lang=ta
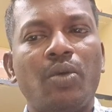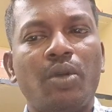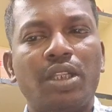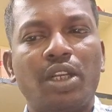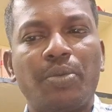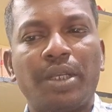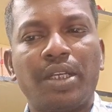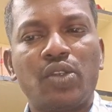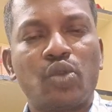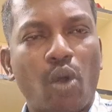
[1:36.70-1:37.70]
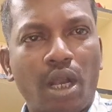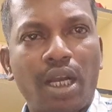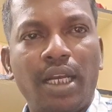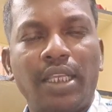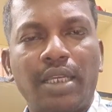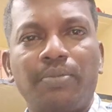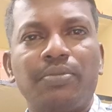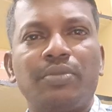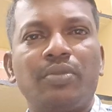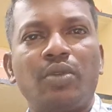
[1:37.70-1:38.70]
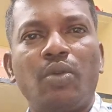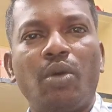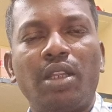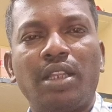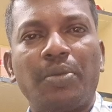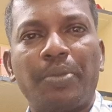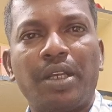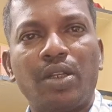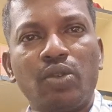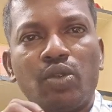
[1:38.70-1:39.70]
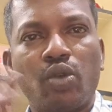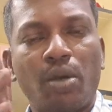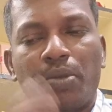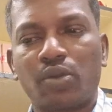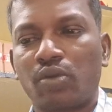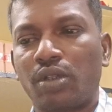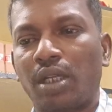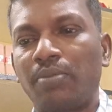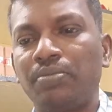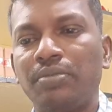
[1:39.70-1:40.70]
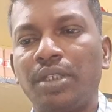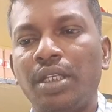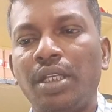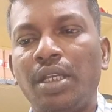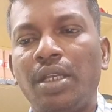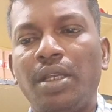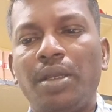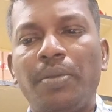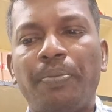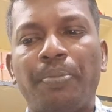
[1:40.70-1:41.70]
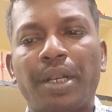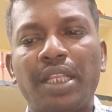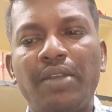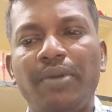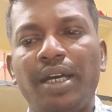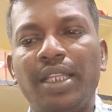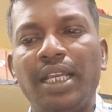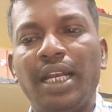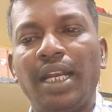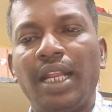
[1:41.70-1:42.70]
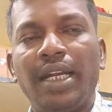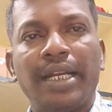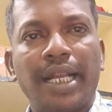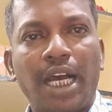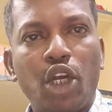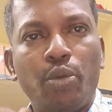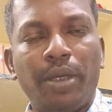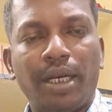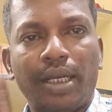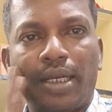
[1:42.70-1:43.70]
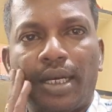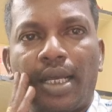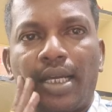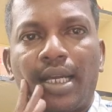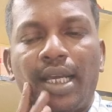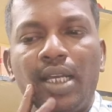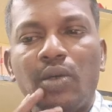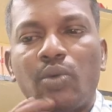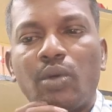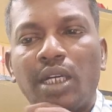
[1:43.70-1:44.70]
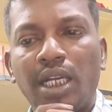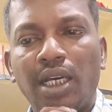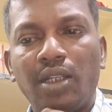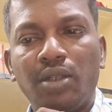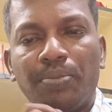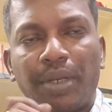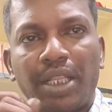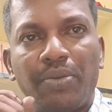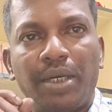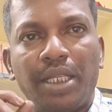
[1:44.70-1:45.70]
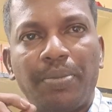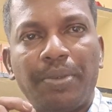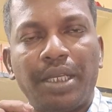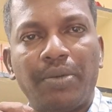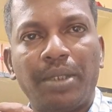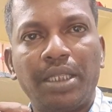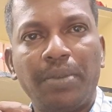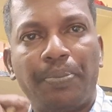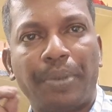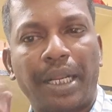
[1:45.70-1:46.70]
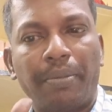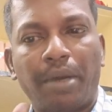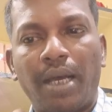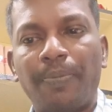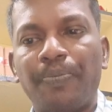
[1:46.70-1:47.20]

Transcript: ஒருத்தர் பேர் சொக்கலிங்கம் ஒருத்தர் பேர் சோமசுந்தரம் பிரதிவாதிகளில் நாலு பேர் இருக்கிறாங்க ஒன்றாவது பிரதிவாதி பேர் வந்து பிரேமா